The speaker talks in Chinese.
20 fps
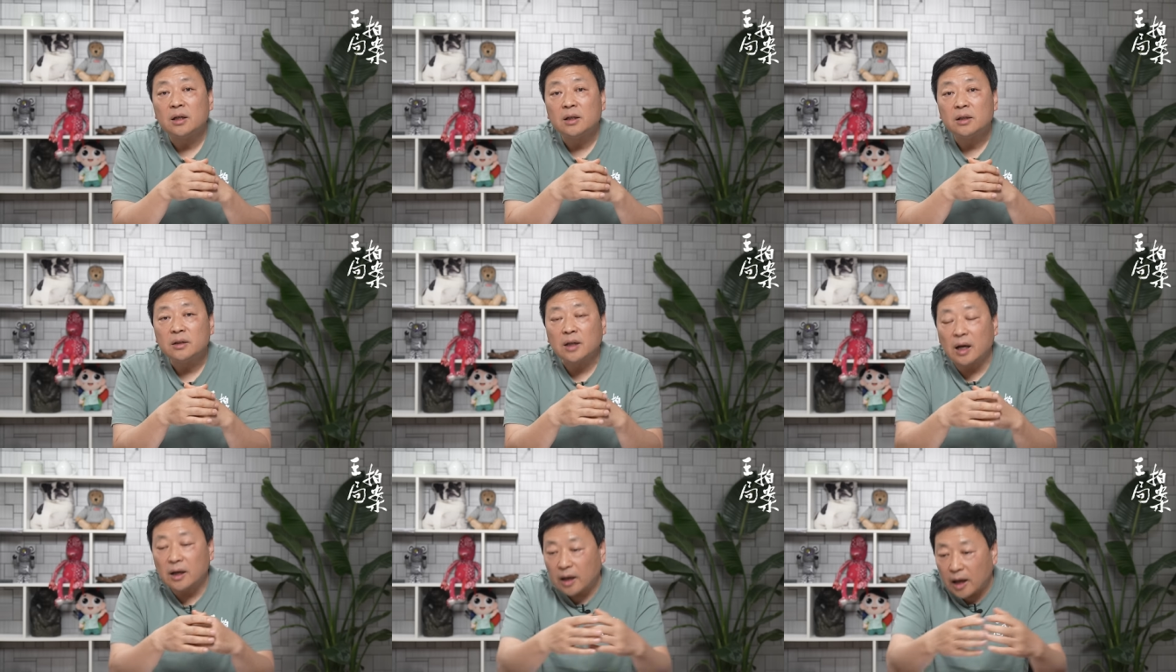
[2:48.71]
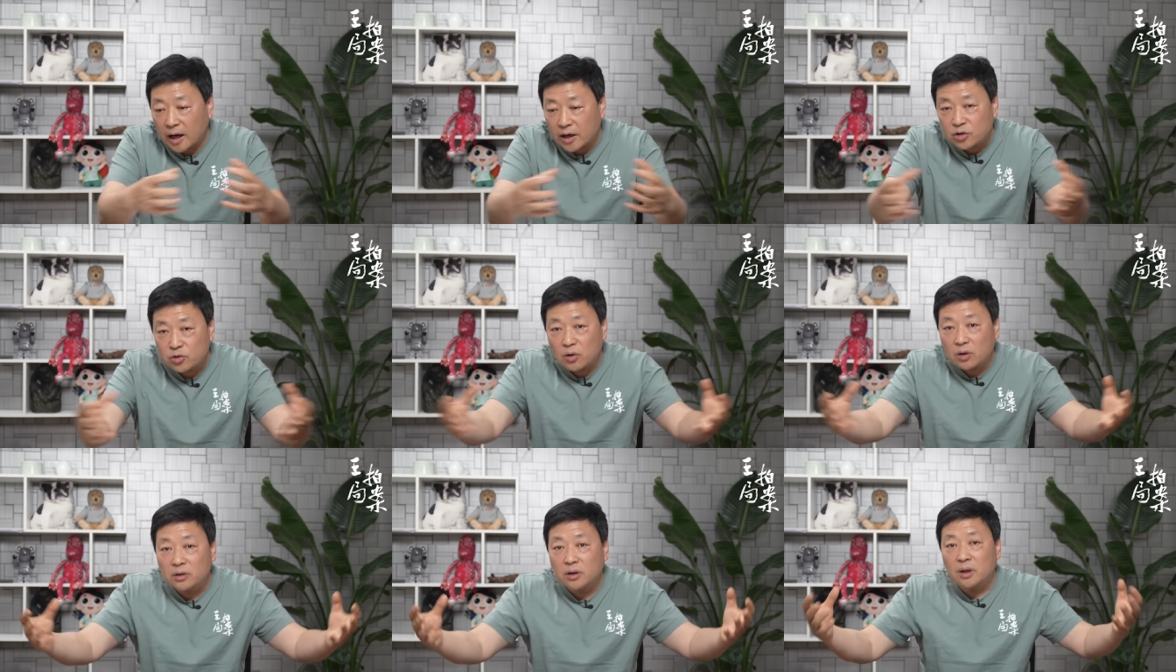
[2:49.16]
他开
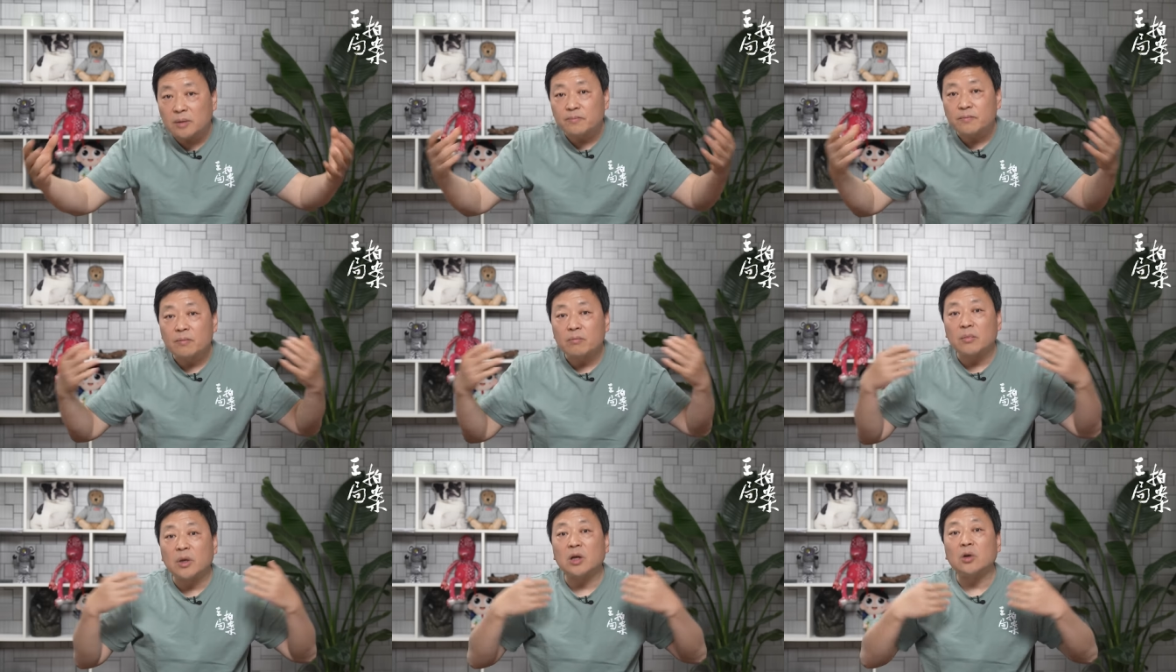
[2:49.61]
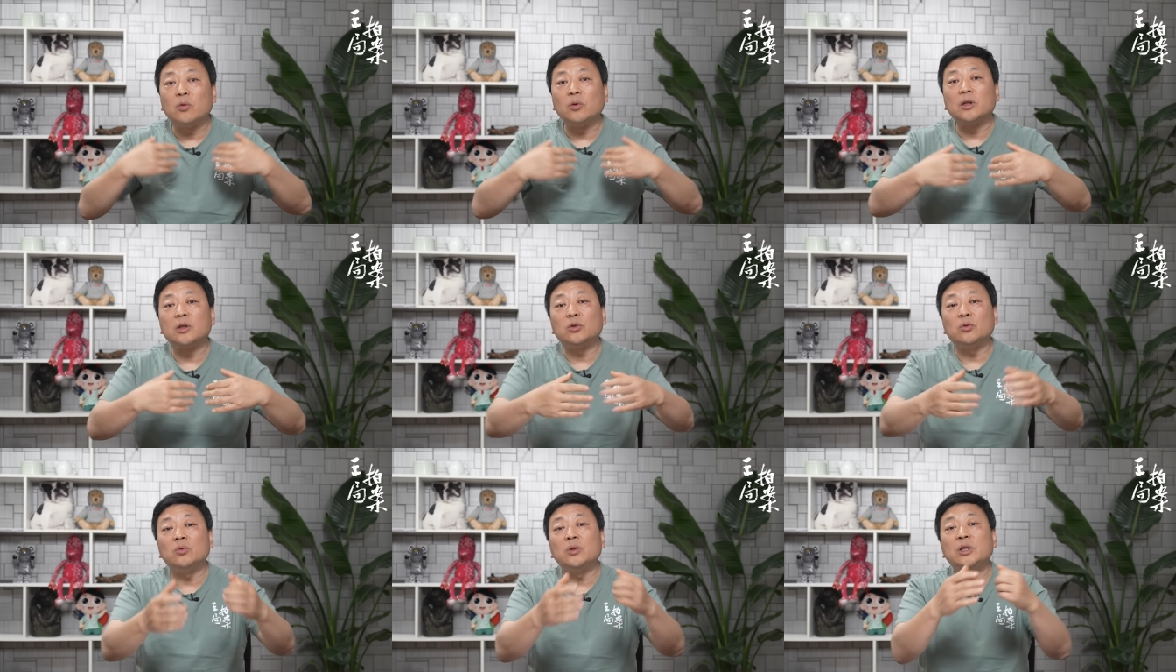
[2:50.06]
创了美国
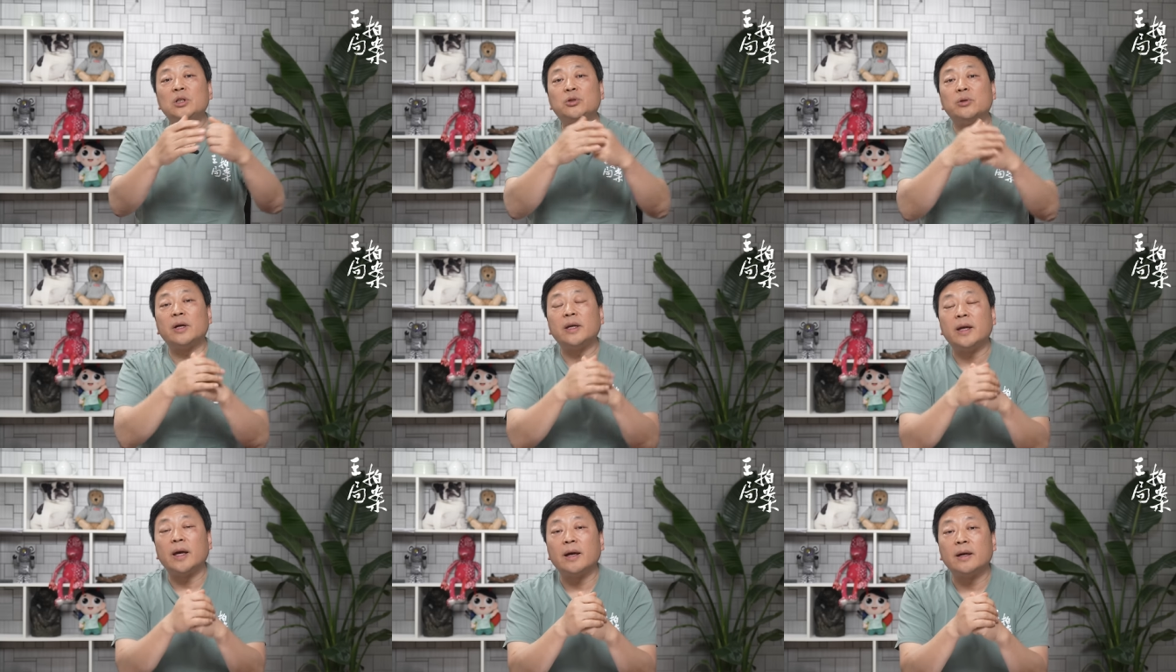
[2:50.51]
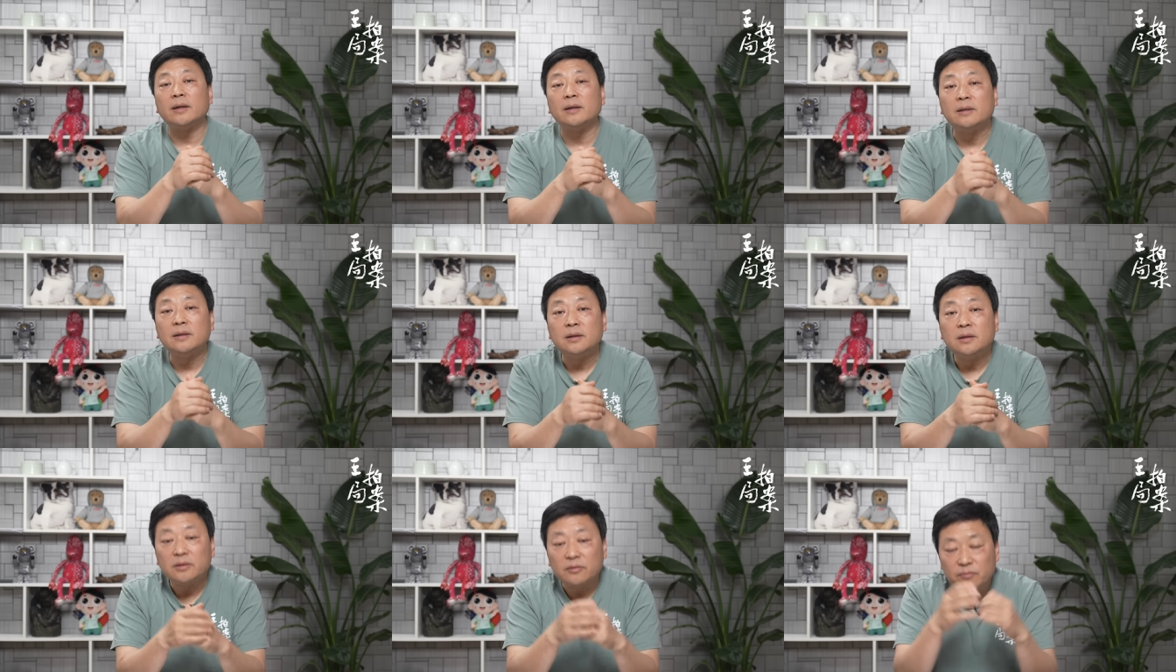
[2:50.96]
的独立宣言，
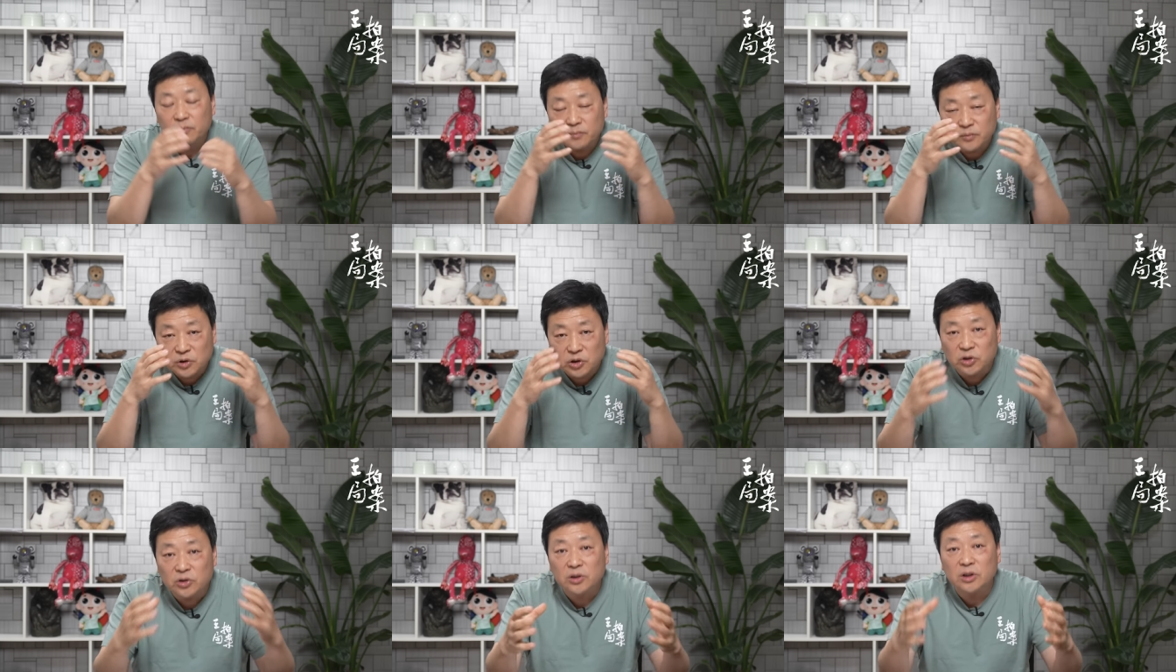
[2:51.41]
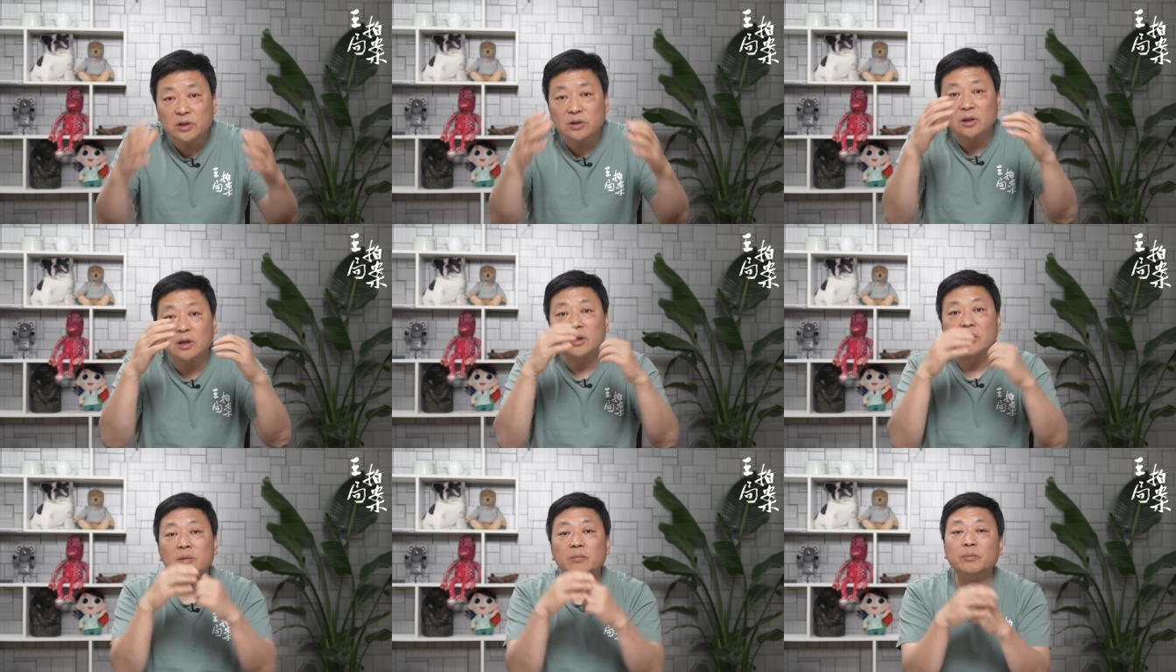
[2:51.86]
制定
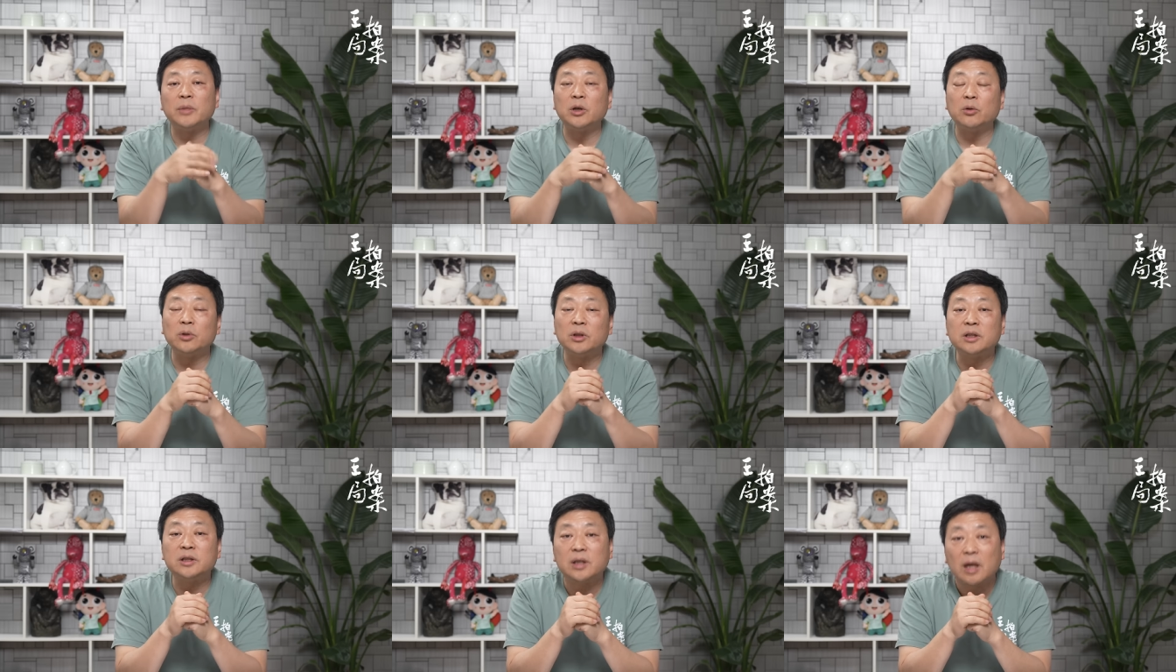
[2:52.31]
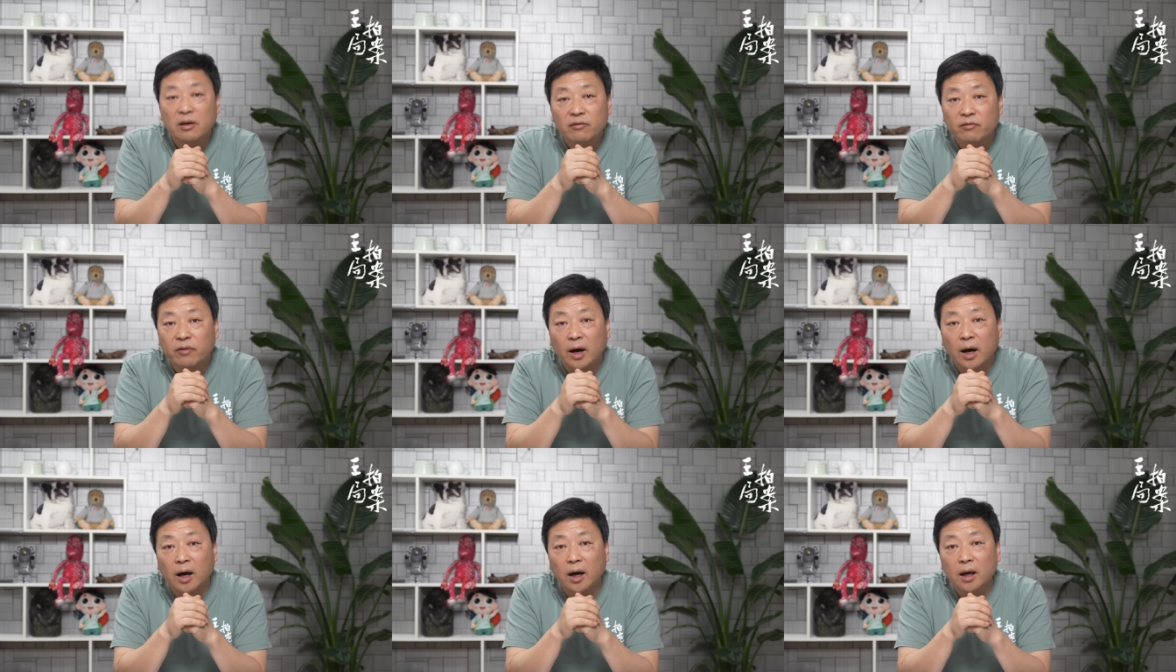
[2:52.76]
了美国的宪
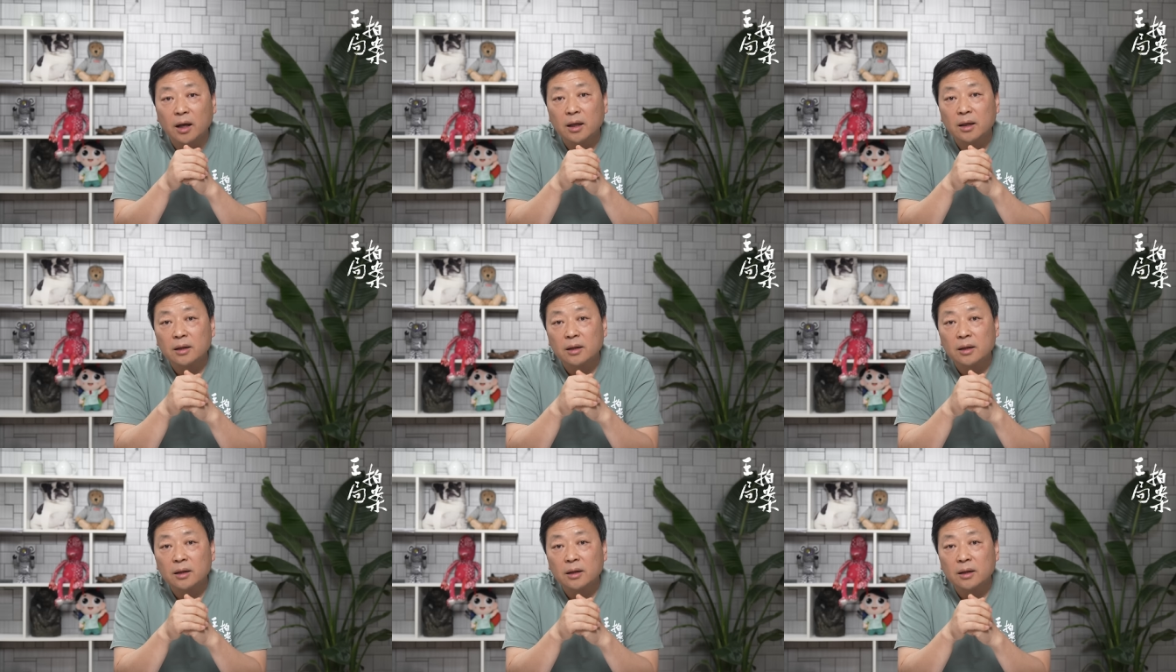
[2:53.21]
法。